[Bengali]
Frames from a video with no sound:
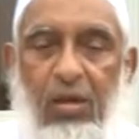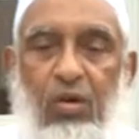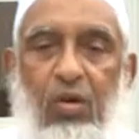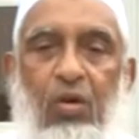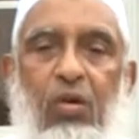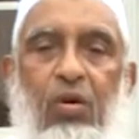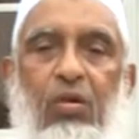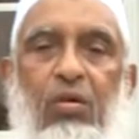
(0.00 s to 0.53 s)

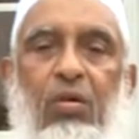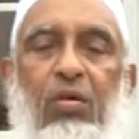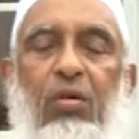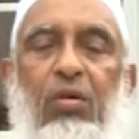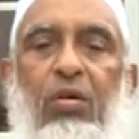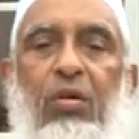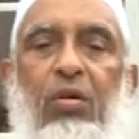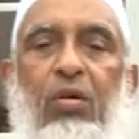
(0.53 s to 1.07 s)
যখন
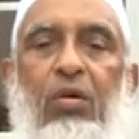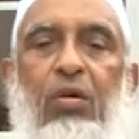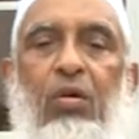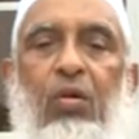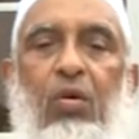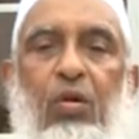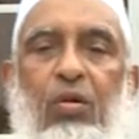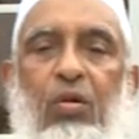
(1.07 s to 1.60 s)

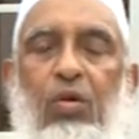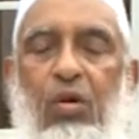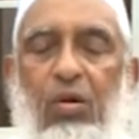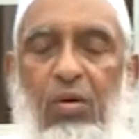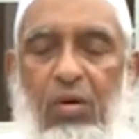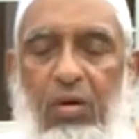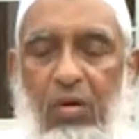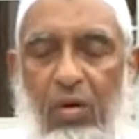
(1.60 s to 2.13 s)
খন্দক
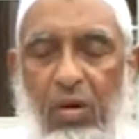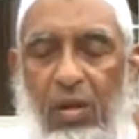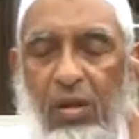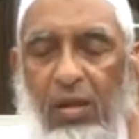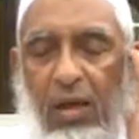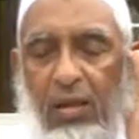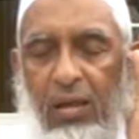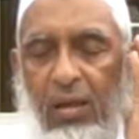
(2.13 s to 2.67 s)

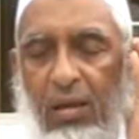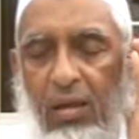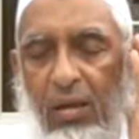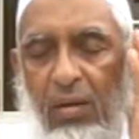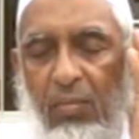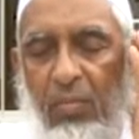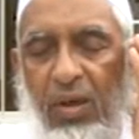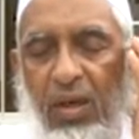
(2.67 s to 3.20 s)
অর্থাৎ
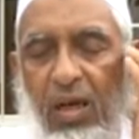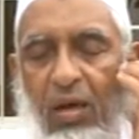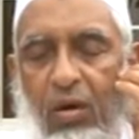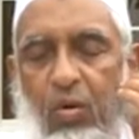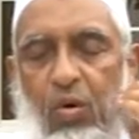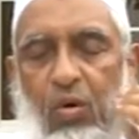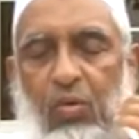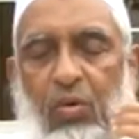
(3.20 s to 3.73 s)
বিরাট
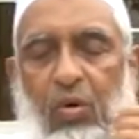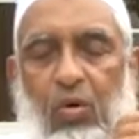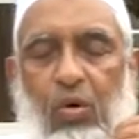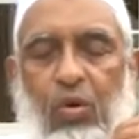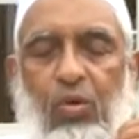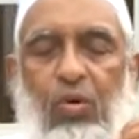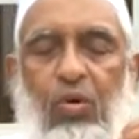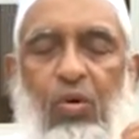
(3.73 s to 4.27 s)

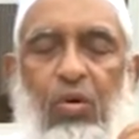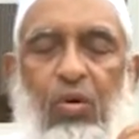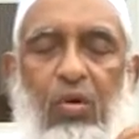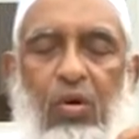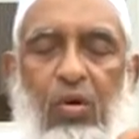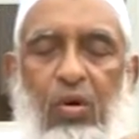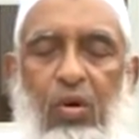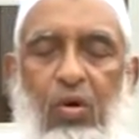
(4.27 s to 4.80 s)
গর্ত
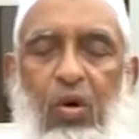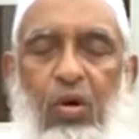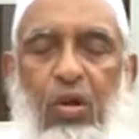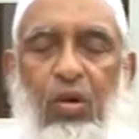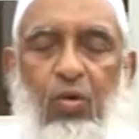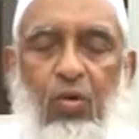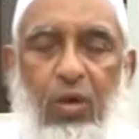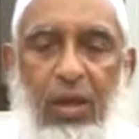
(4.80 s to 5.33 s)

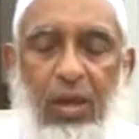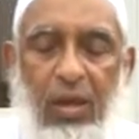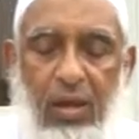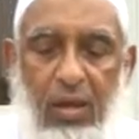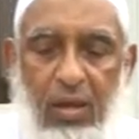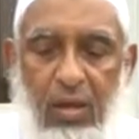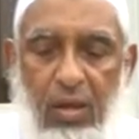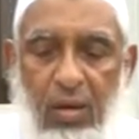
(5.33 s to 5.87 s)
খনন করে
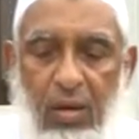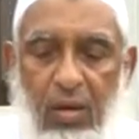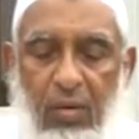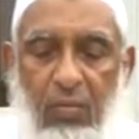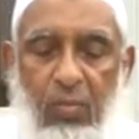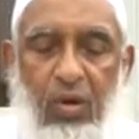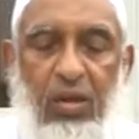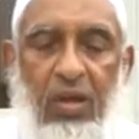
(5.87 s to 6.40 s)

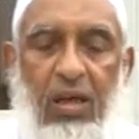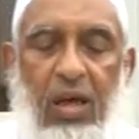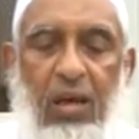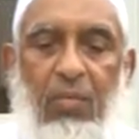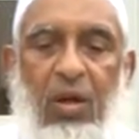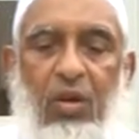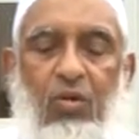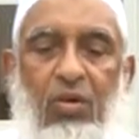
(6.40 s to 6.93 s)
মদিনার
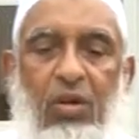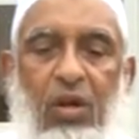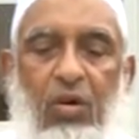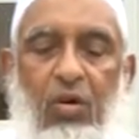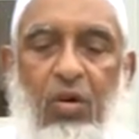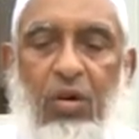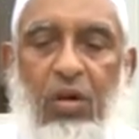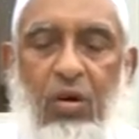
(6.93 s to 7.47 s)
মানুষকে
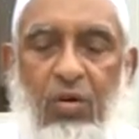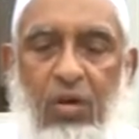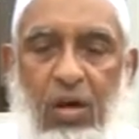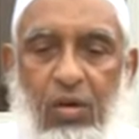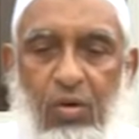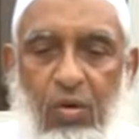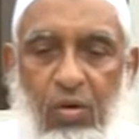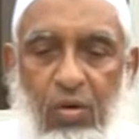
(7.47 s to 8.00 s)
রক্ষা
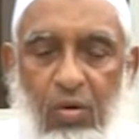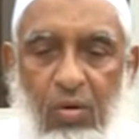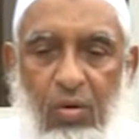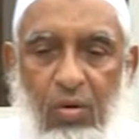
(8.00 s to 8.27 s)
করার জন্য